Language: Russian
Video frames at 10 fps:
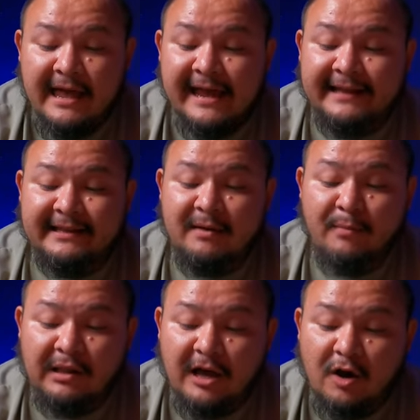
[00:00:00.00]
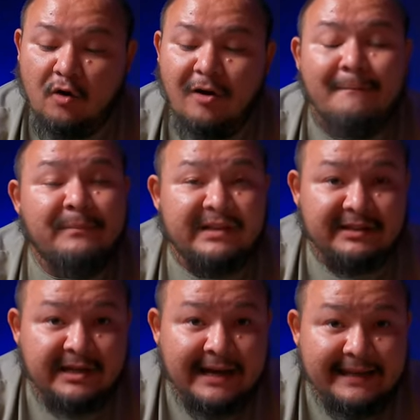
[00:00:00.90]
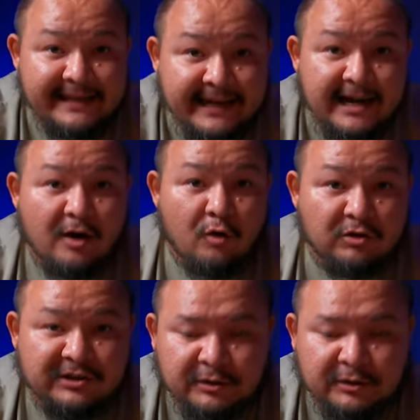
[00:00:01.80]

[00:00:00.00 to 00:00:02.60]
Это молоко, миндаль и кокос.